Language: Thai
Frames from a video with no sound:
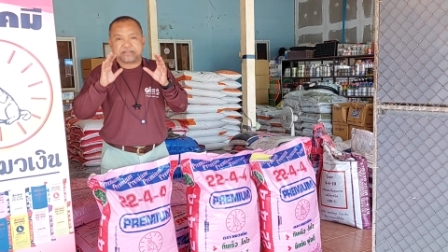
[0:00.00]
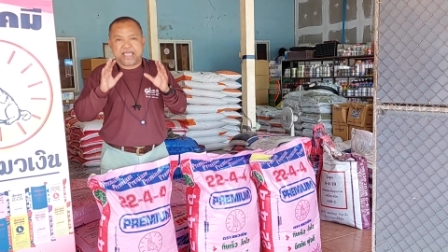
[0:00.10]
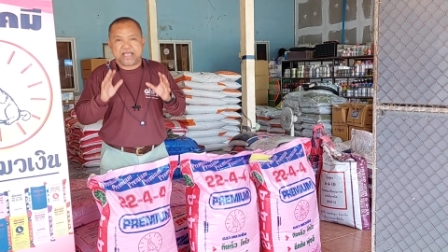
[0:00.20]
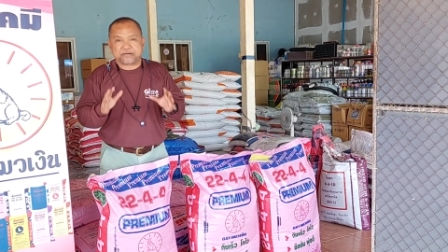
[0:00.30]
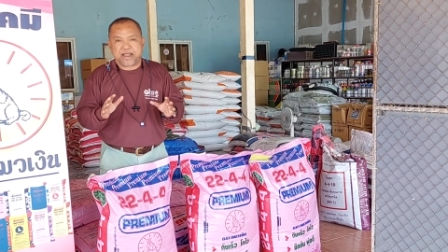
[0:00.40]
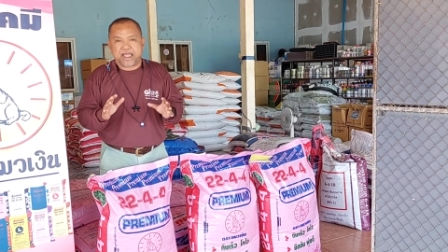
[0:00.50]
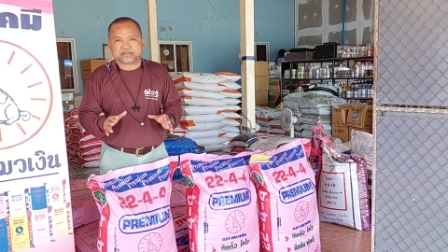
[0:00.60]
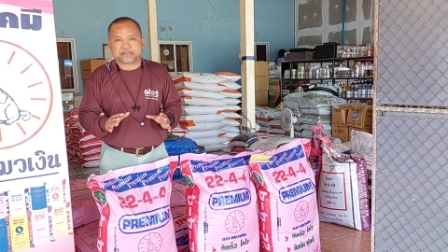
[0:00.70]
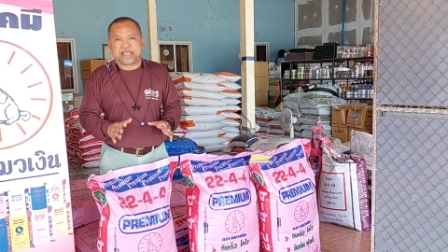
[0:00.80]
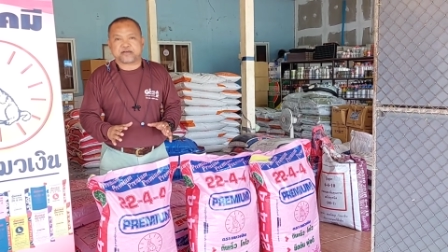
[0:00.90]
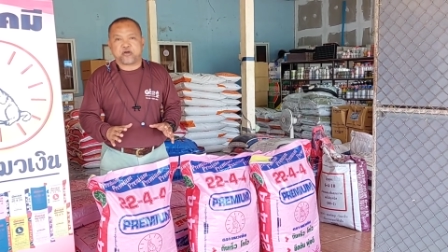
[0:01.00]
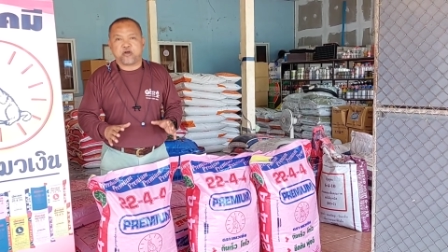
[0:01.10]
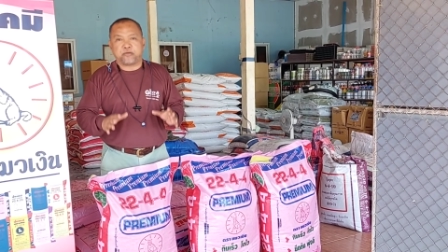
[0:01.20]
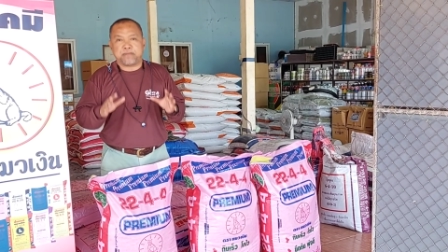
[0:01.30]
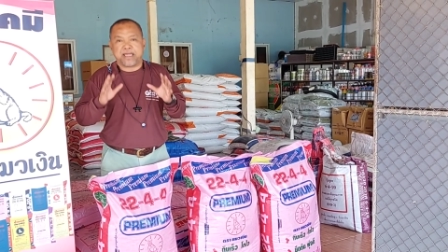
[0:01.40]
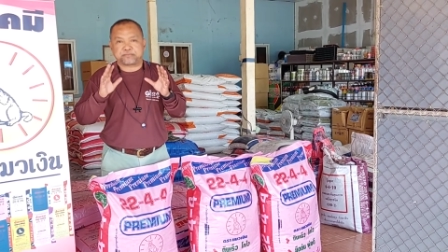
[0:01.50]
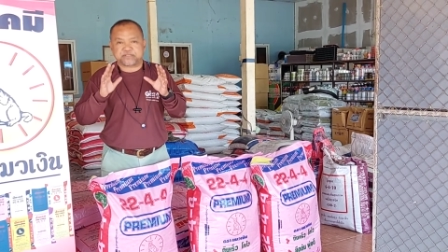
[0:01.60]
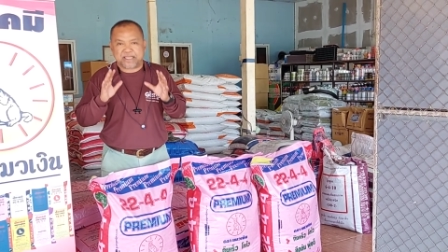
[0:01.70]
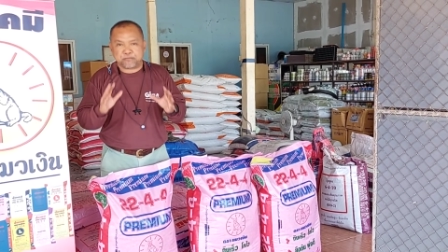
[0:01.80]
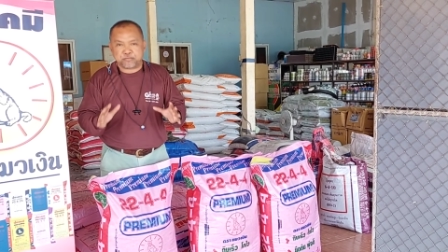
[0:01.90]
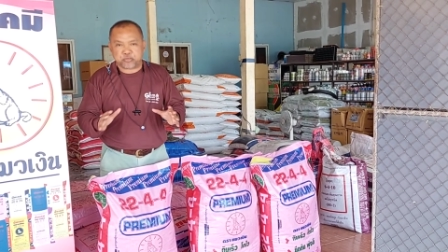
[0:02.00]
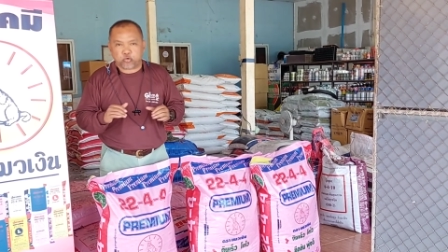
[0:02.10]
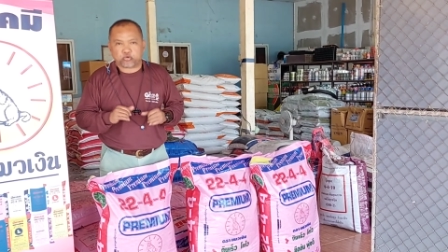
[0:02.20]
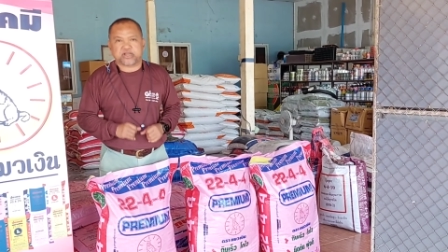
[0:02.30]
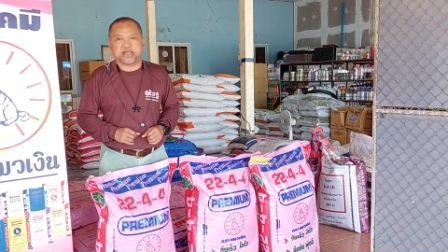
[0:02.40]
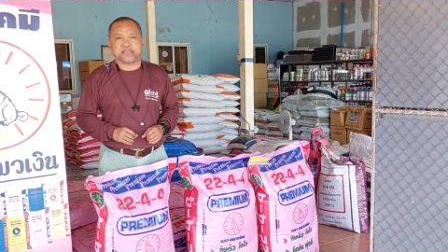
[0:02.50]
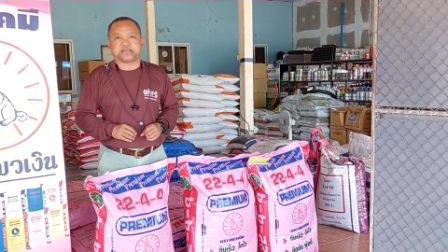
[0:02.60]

แต่รากแต่กอแบบเต็มสูตรเลย